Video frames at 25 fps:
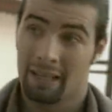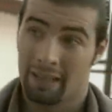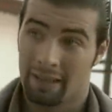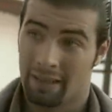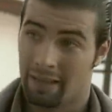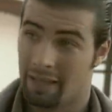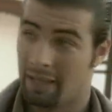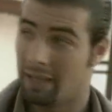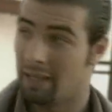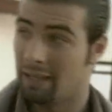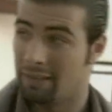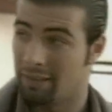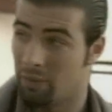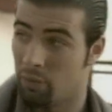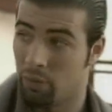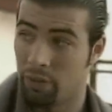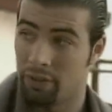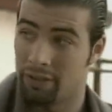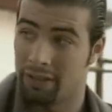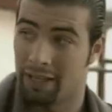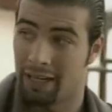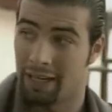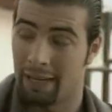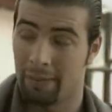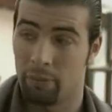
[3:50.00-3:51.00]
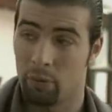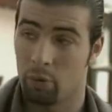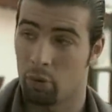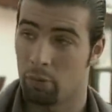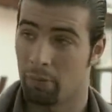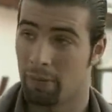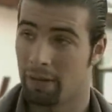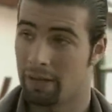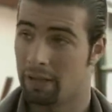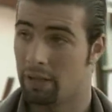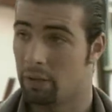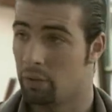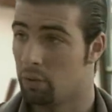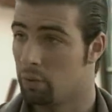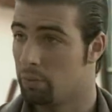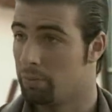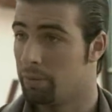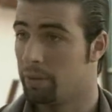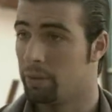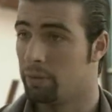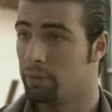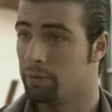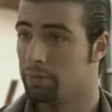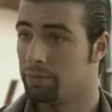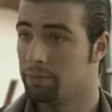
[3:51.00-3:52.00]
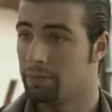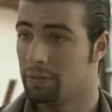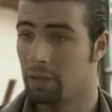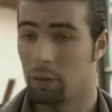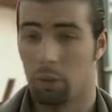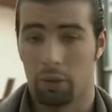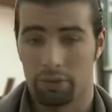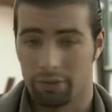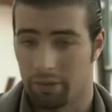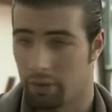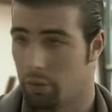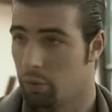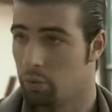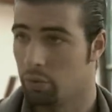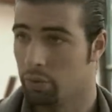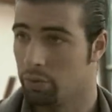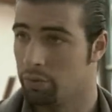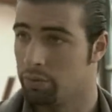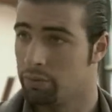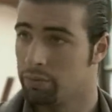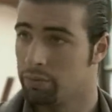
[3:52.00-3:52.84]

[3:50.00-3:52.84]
de hacer un intercambio con Martín conmigo. Te lo aseguro.